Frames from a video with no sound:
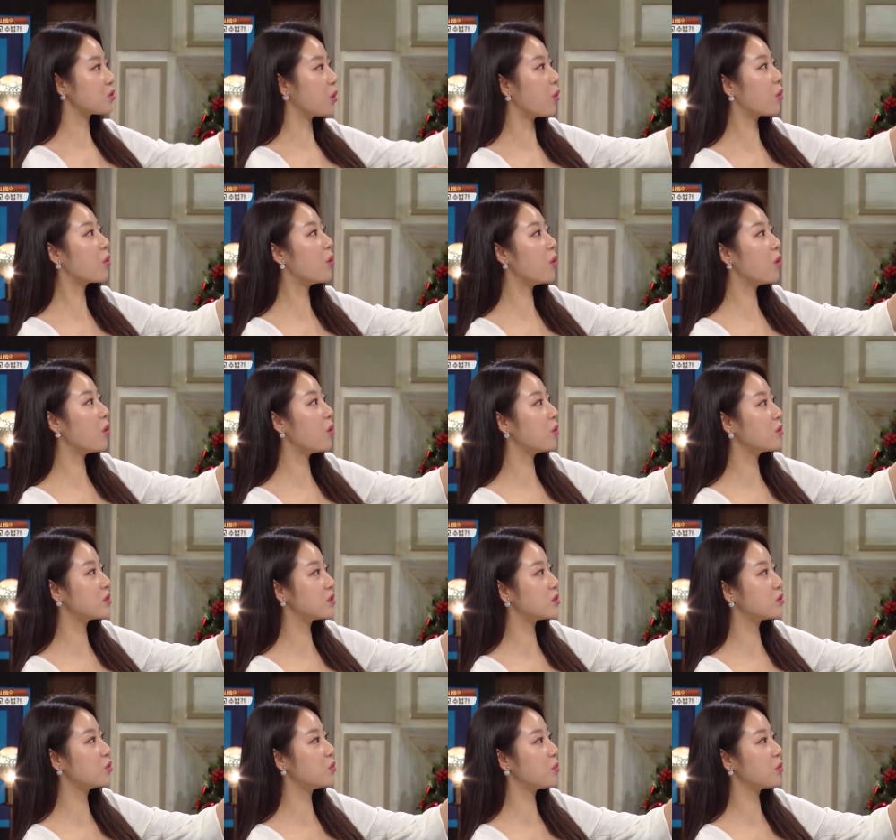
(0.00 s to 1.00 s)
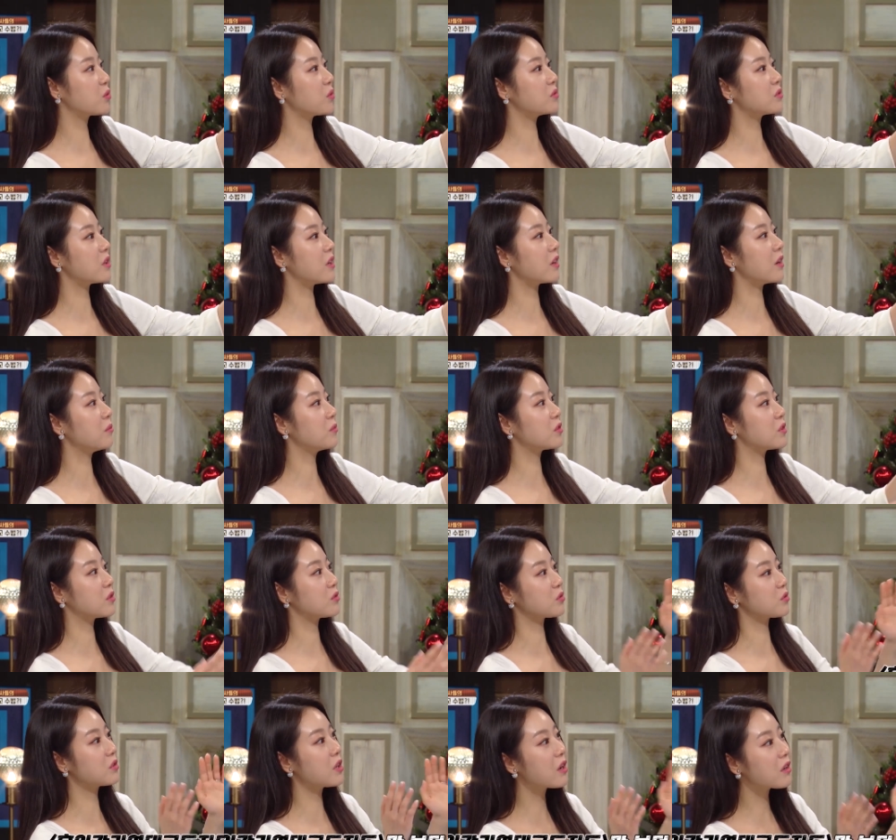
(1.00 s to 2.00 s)
저거 지도 보던 사람들이
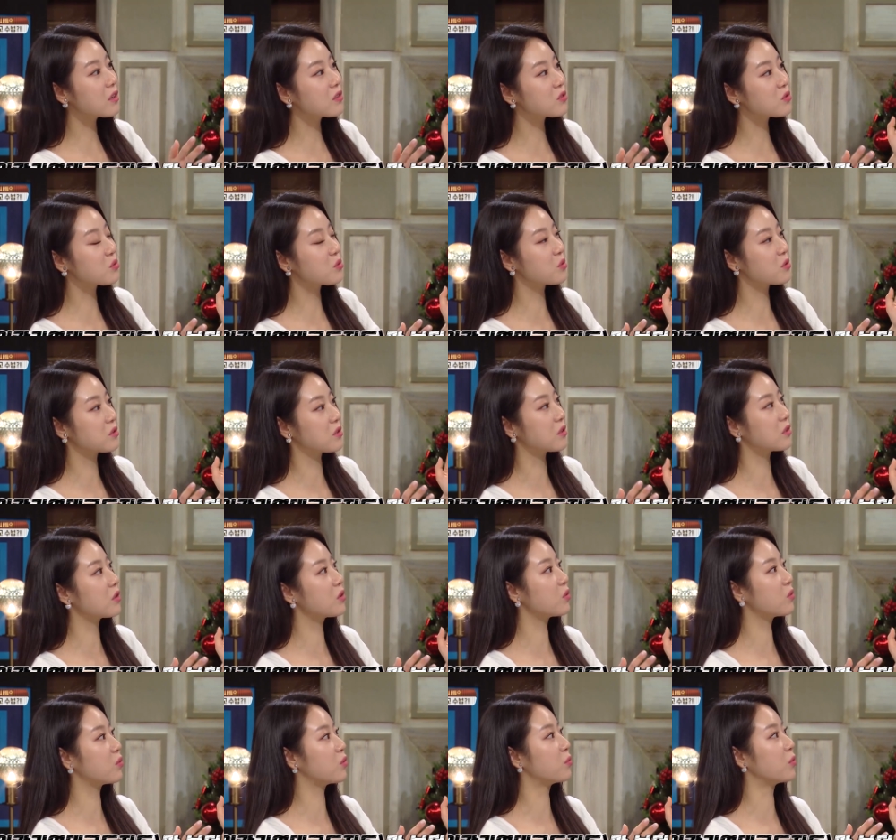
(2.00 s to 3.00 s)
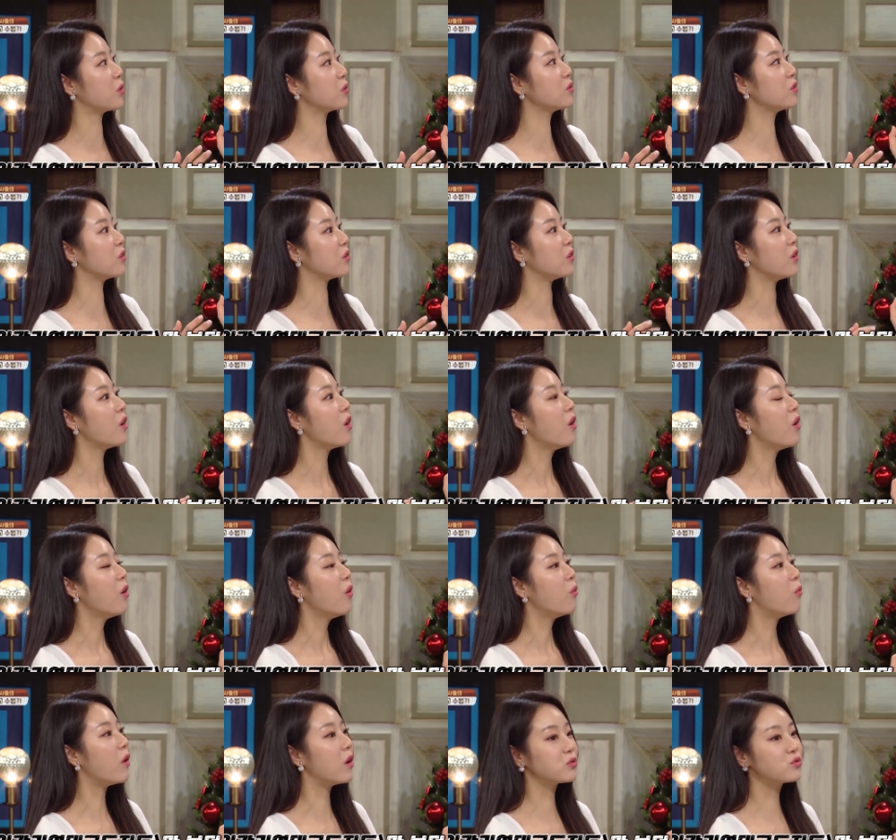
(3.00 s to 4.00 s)
저 세계 지도를 제대로 보면은
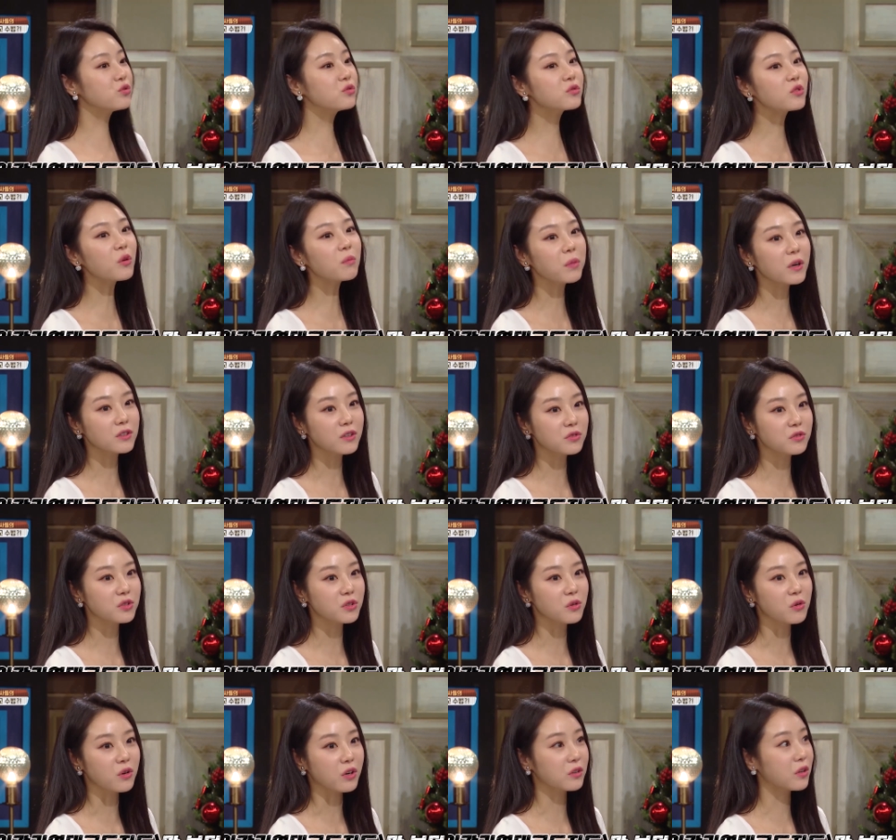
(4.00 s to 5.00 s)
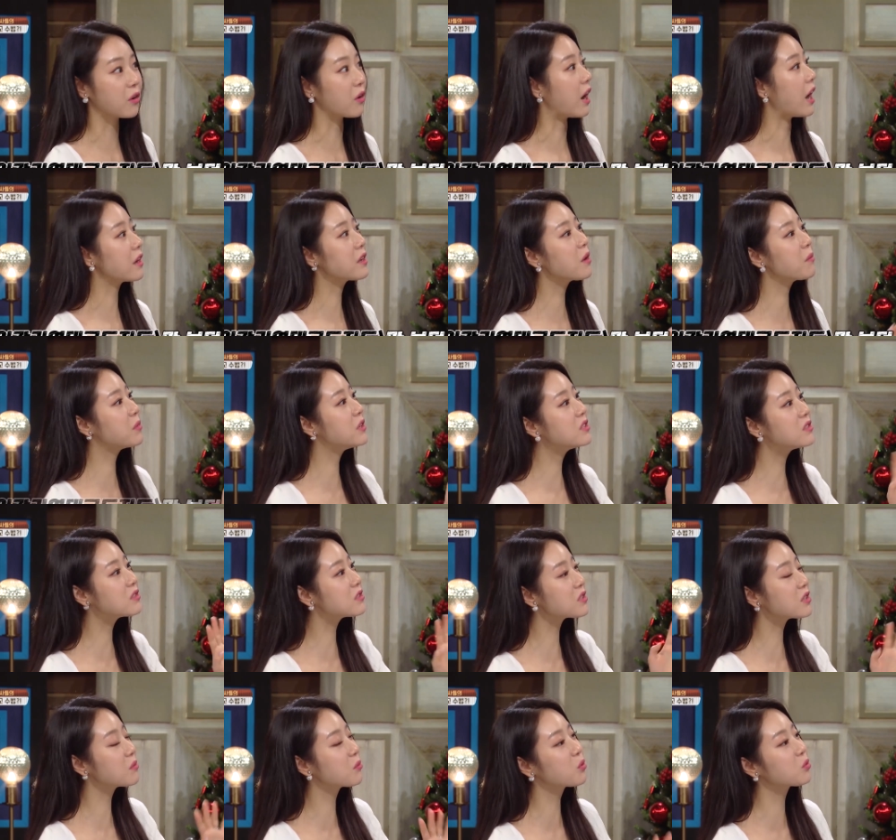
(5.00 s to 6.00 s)
와 충격받았을 것 같아요. 아예
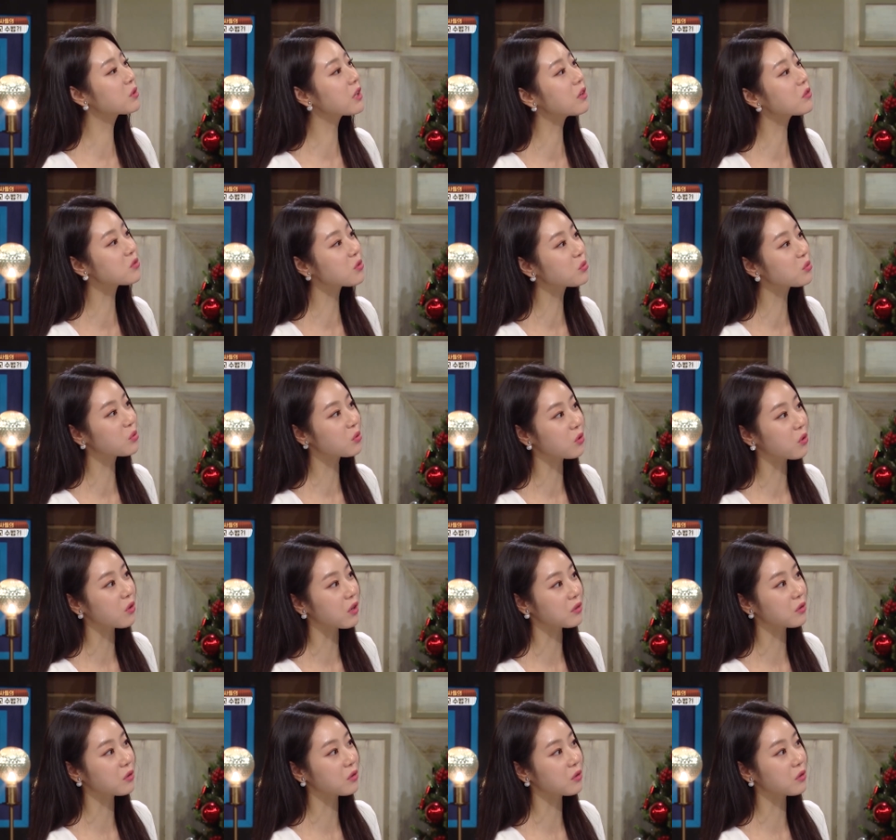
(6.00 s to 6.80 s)
믿지를 못할 정도일 아니,